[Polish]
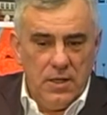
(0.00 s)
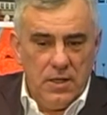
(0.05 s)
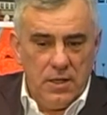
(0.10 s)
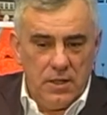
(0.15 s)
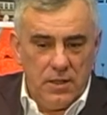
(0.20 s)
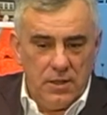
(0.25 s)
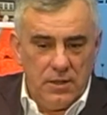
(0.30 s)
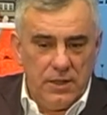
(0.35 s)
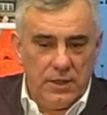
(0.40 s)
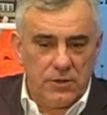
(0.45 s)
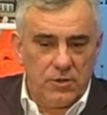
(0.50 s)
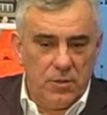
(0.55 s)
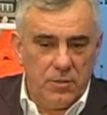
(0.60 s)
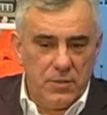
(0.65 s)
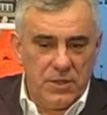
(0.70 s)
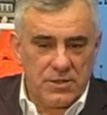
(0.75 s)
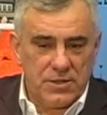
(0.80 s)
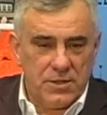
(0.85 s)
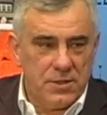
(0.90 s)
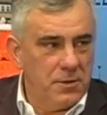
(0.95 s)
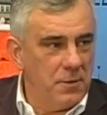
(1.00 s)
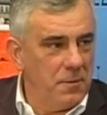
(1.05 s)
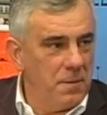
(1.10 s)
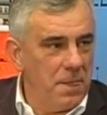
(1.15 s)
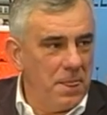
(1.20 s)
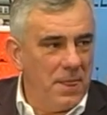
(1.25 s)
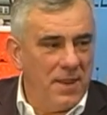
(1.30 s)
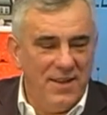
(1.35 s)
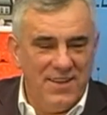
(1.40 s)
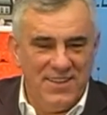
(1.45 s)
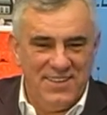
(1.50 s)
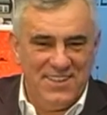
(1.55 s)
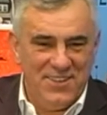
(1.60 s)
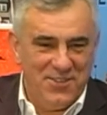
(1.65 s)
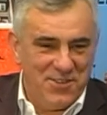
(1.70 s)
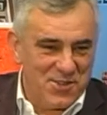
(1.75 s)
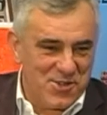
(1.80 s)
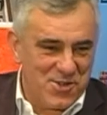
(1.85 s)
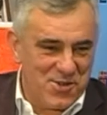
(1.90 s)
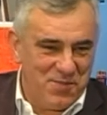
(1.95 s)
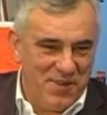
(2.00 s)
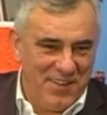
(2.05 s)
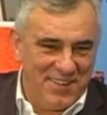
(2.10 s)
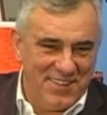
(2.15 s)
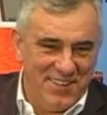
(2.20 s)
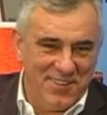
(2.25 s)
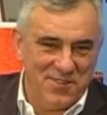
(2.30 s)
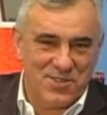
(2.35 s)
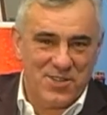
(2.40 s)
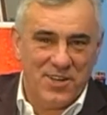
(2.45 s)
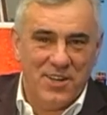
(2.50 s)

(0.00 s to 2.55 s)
Nie, to Natomiast... E, nie wierzę, panie senatorze. nie, nie wierzę, pan, dobrze.